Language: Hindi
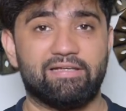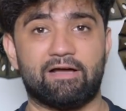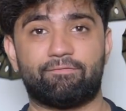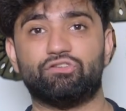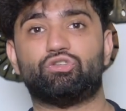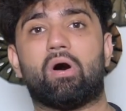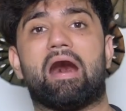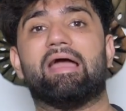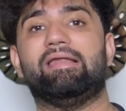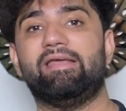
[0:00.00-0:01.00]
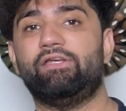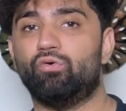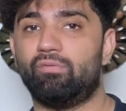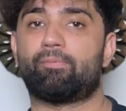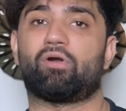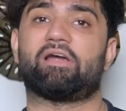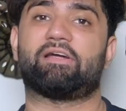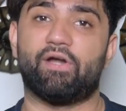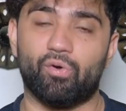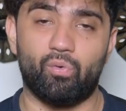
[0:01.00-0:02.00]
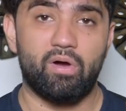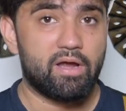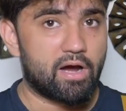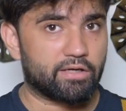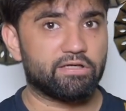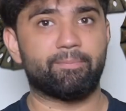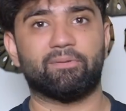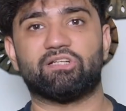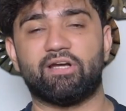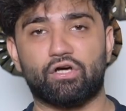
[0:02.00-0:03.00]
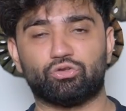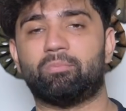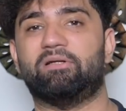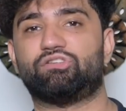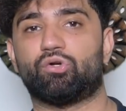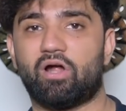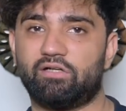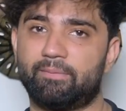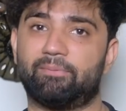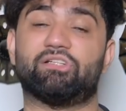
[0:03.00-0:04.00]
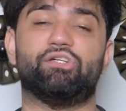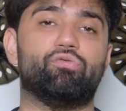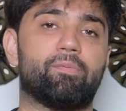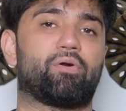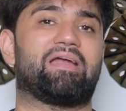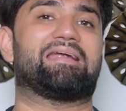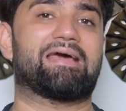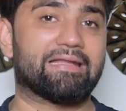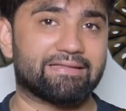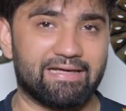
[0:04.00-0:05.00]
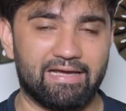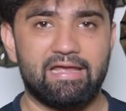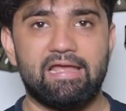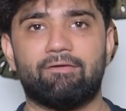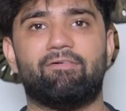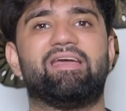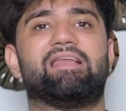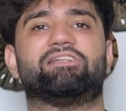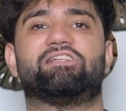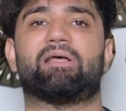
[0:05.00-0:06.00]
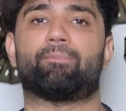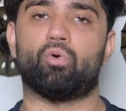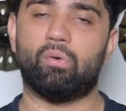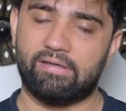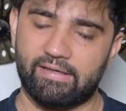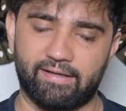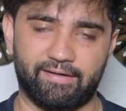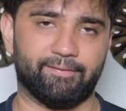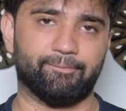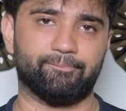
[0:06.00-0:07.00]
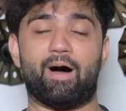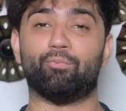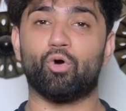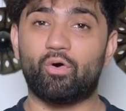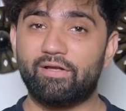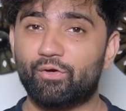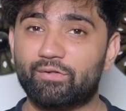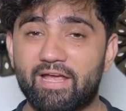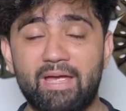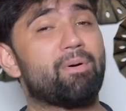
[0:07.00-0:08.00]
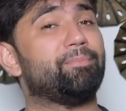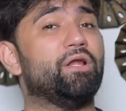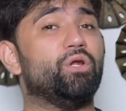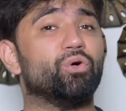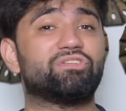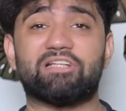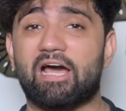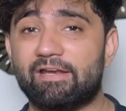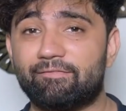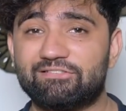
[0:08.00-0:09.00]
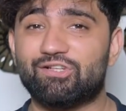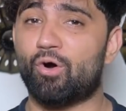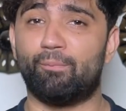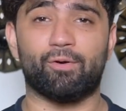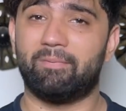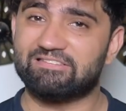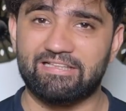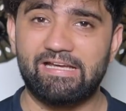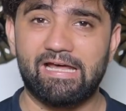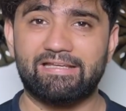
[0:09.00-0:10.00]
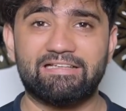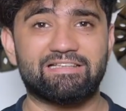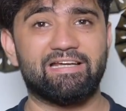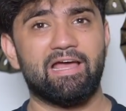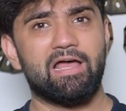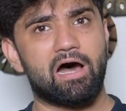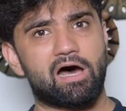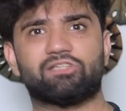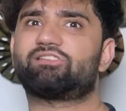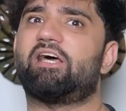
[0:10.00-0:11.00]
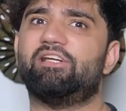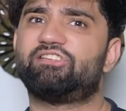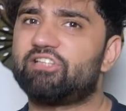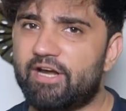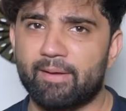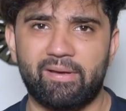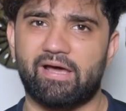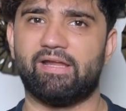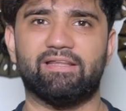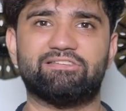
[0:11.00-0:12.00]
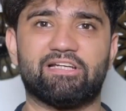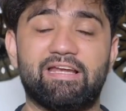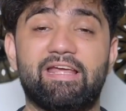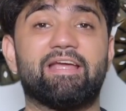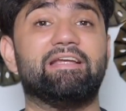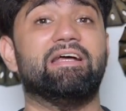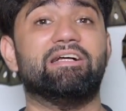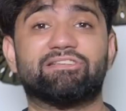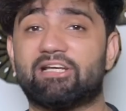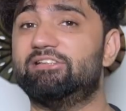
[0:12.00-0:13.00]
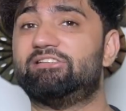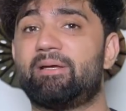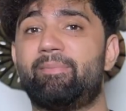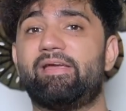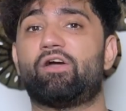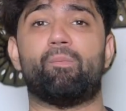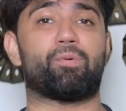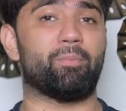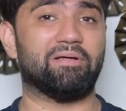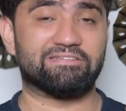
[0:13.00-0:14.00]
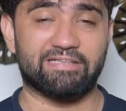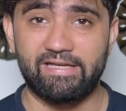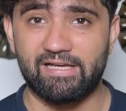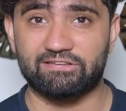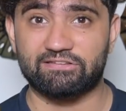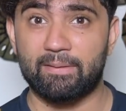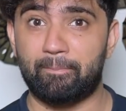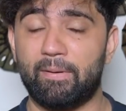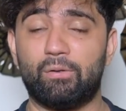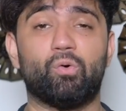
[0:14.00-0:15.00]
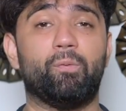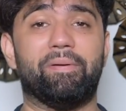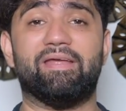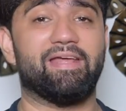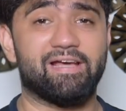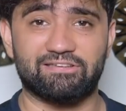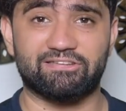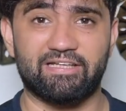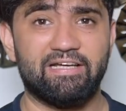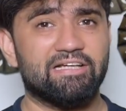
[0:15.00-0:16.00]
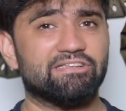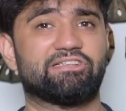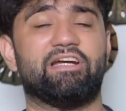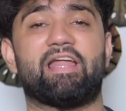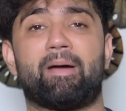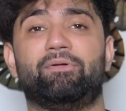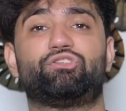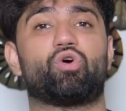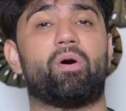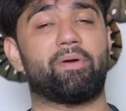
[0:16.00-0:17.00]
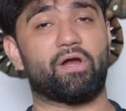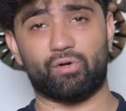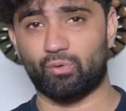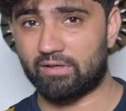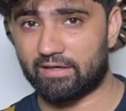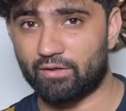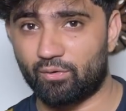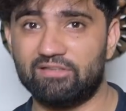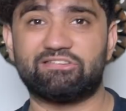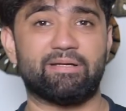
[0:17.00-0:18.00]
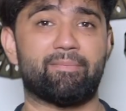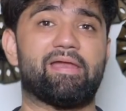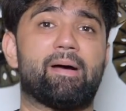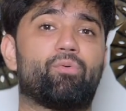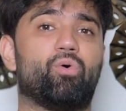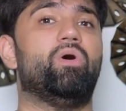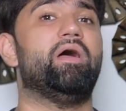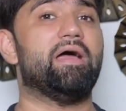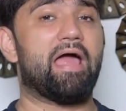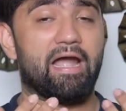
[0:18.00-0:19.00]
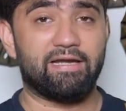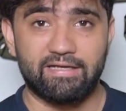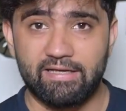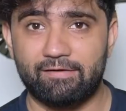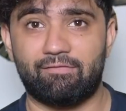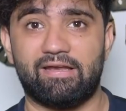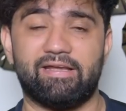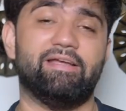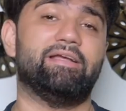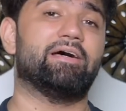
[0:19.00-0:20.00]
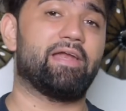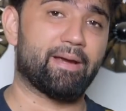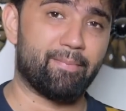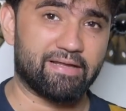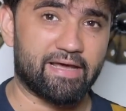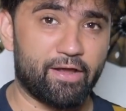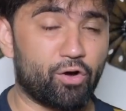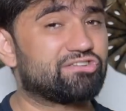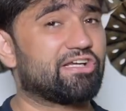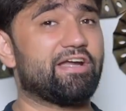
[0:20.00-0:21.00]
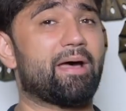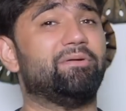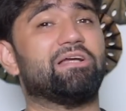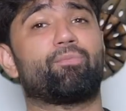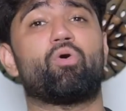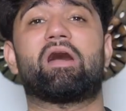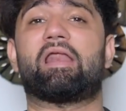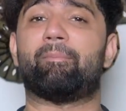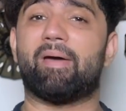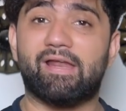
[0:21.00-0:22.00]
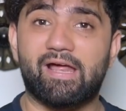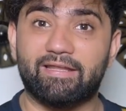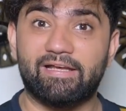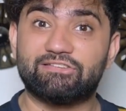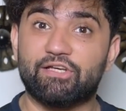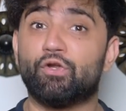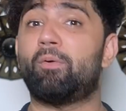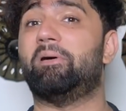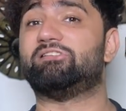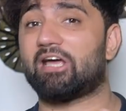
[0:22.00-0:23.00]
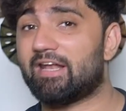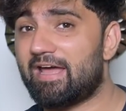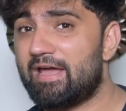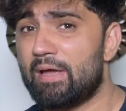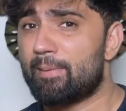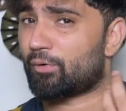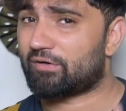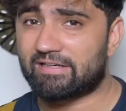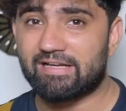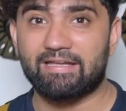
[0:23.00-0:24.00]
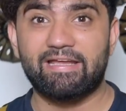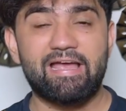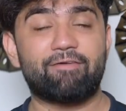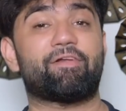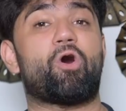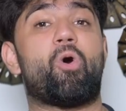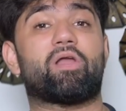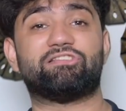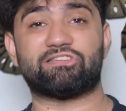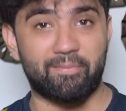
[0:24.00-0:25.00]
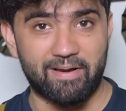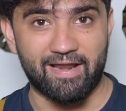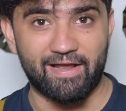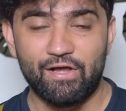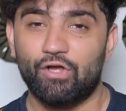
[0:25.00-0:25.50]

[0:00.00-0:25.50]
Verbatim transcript: या फिर जो हाईली यूवी प्रोटेक्टेड हो 100 परसेंट अगर उसमें मैंशन हंड्रेड परसेंट यू प्रोटेक्ट करते हैं वही ग्लासेस आपको लेना है हम लोग को ये होता है कि हम अपनी लुक सेक्रीफाइस और कॉम्प्रोमाइज़ नहीं करनी इसलिए हर स्टाइलिश शेड हमें खरीदना चाहिए लेकिन स्किन से भी कॉम्प्रोमाइज़ नहीं कर सकते बिल्कुल भी नहीं कर सकते स्किन डैमेज को हमें कंट्रोल करना होगा इसलिए मैंने आपको एंटी ग्लेयर वाले ही रिकमेंड करें और स्किन डैमेज आपको अगर रिपेयर करना है स्किन को बचाना है प्रोटेक्ट करना है या फिर और अच्छा बनाना है